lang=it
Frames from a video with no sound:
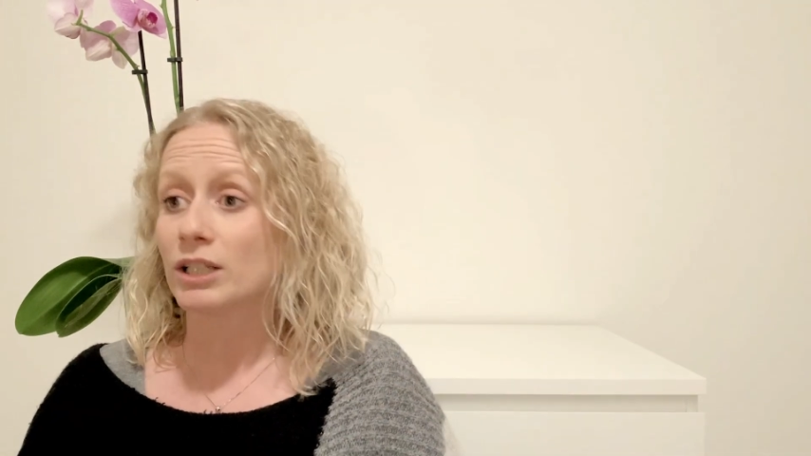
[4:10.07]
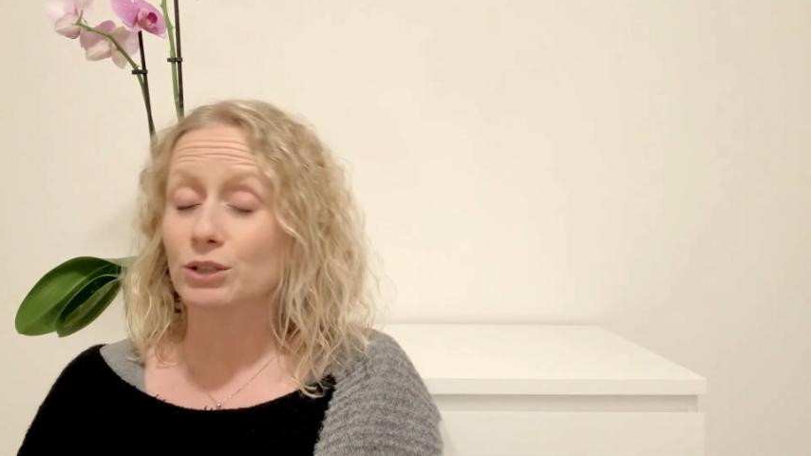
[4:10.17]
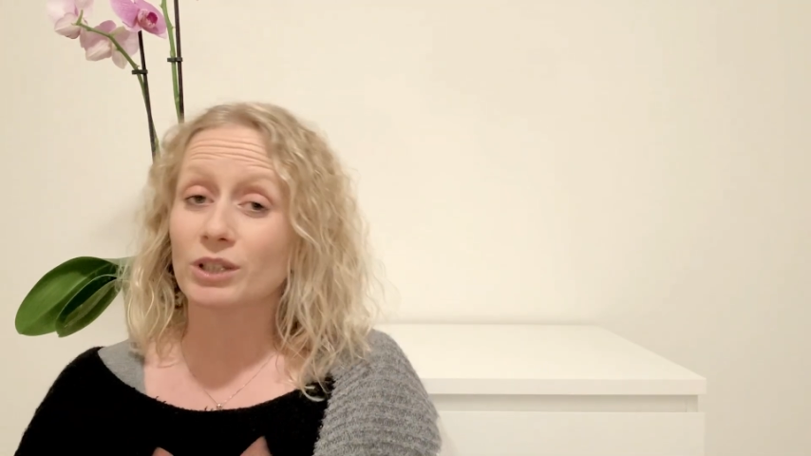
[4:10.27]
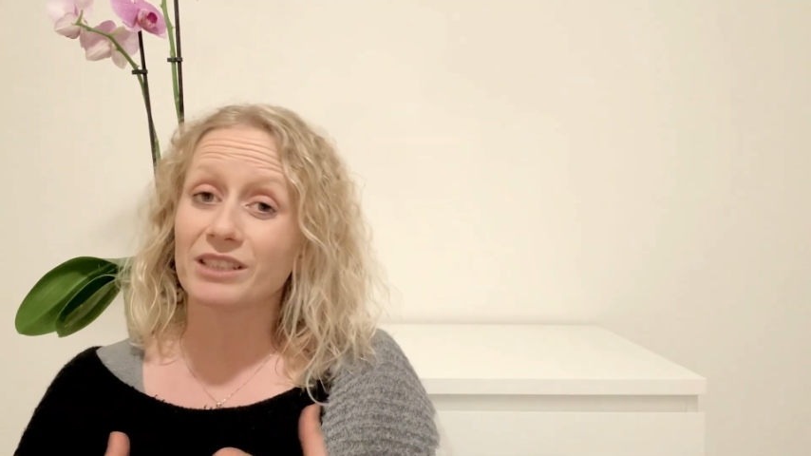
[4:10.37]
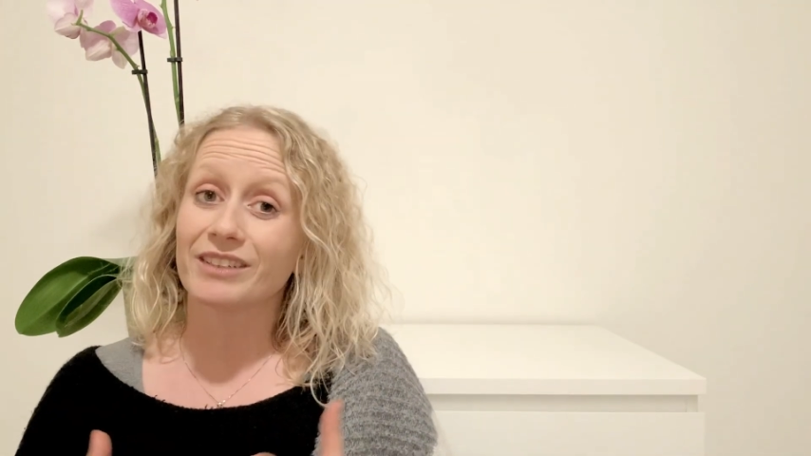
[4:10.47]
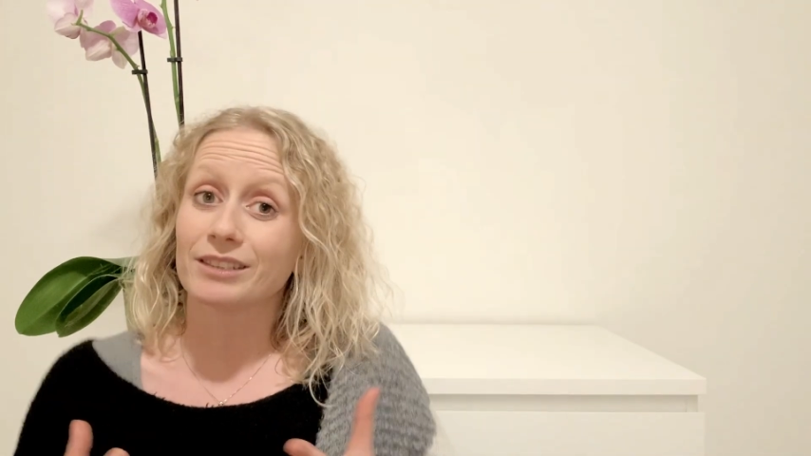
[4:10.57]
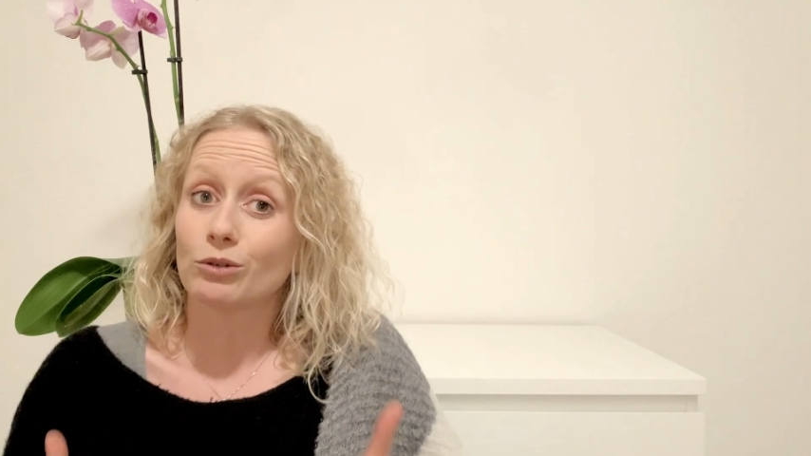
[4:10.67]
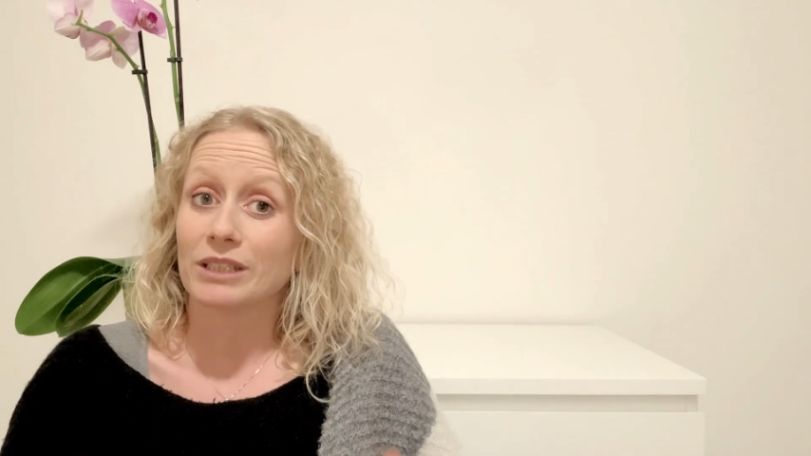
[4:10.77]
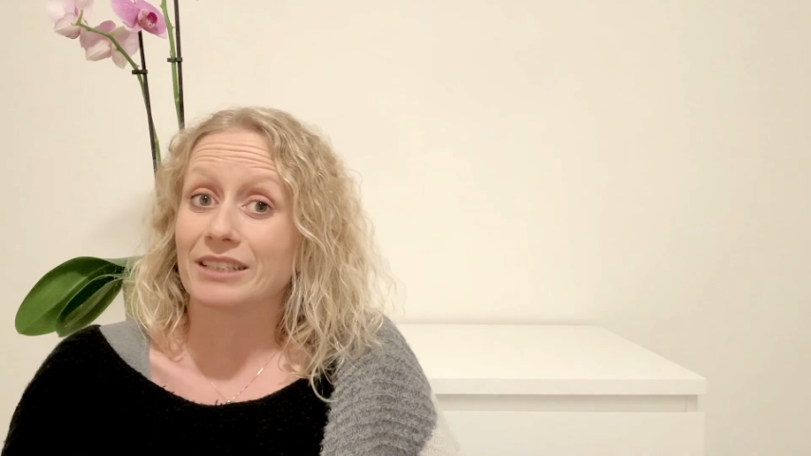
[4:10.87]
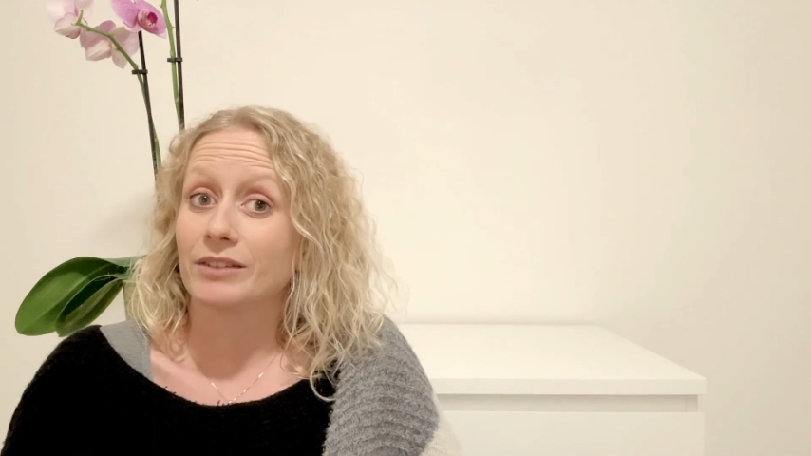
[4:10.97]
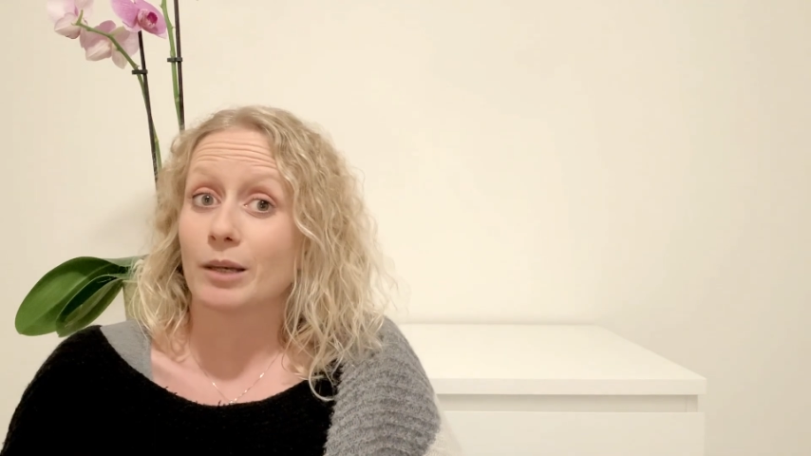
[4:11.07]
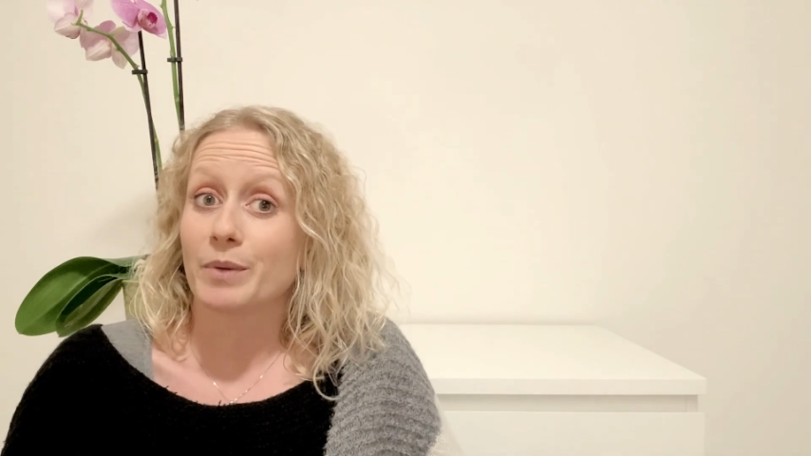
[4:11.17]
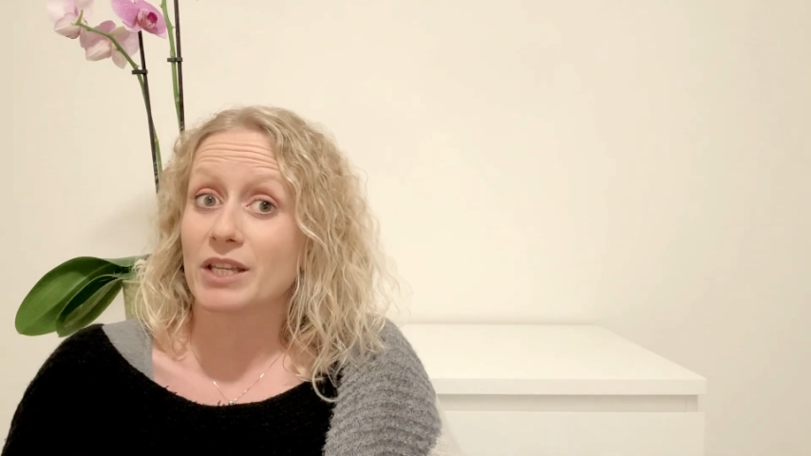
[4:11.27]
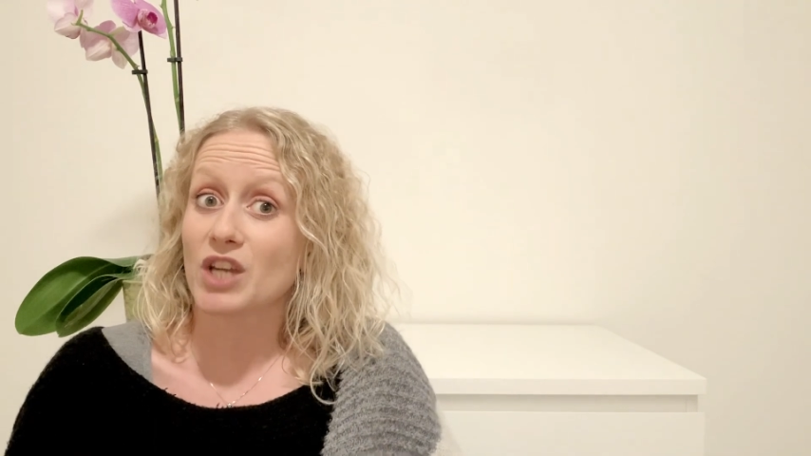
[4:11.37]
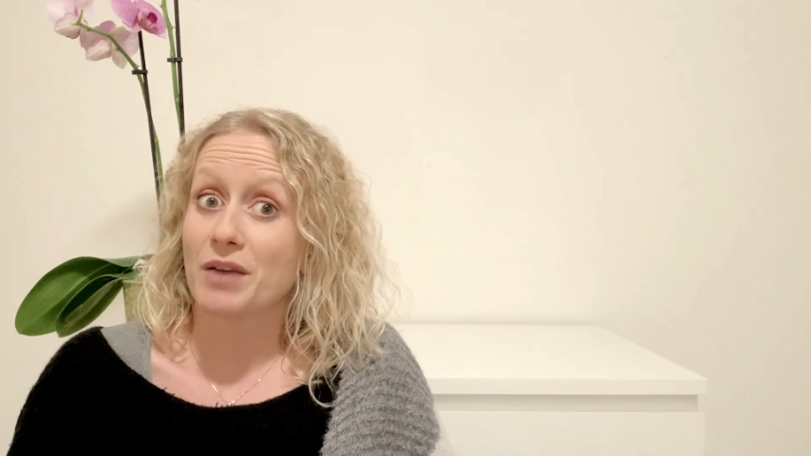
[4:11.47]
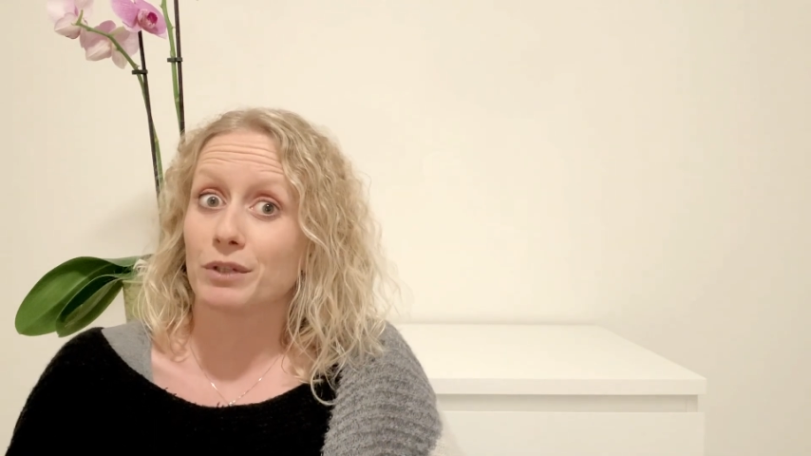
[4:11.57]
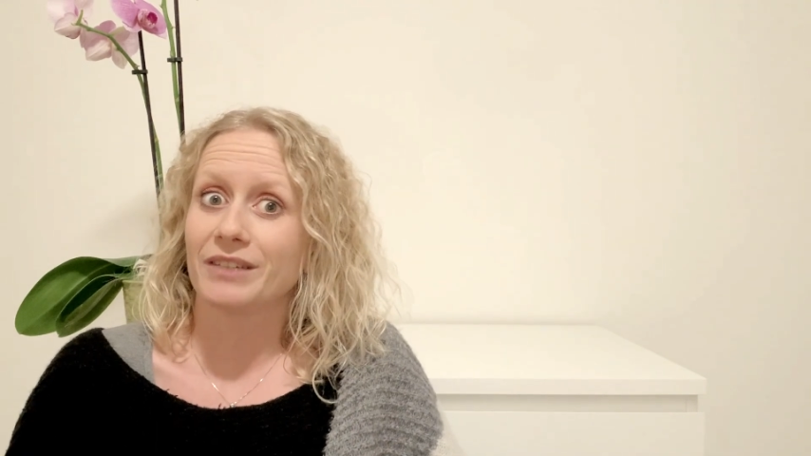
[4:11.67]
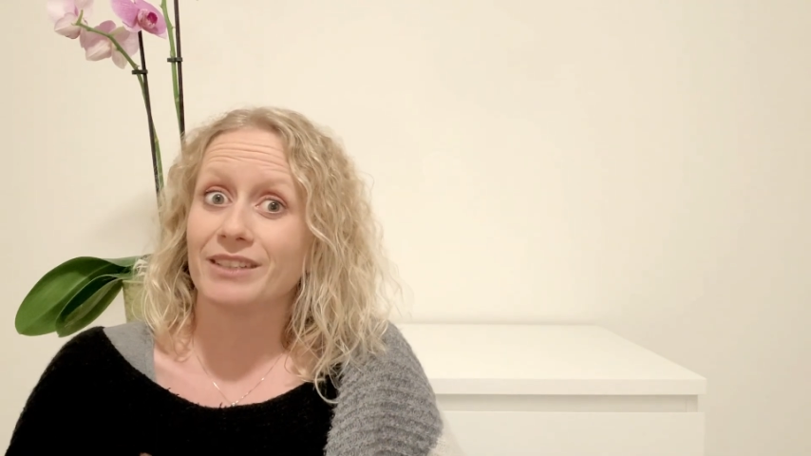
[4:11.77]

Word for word: Ho detto che deve essere un'attività piacevole,